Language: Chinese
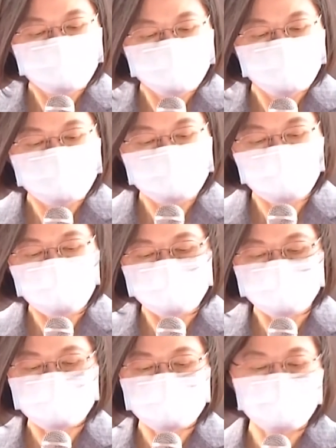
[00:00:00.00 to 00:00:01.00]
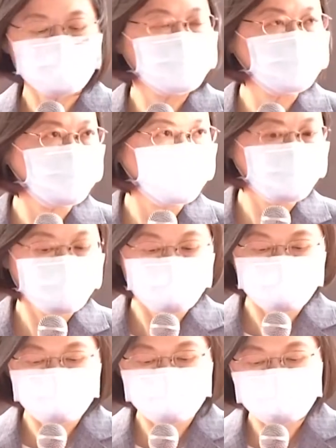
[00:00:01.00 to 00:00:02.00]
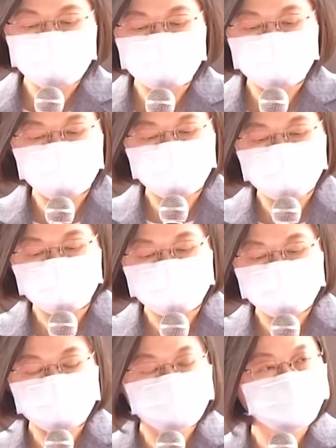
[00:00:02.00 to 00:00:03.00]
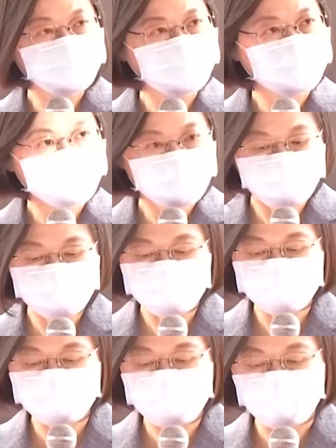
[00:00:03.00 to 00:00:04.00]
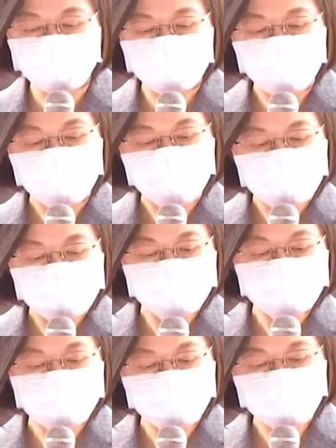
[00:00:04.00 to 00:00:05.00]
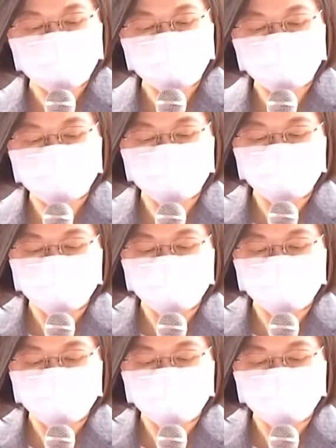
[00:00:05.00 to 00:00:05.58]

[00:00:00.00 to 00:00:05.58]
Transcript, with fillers: 除了是海军第一艘万吨级的两栖运输舰，更是依据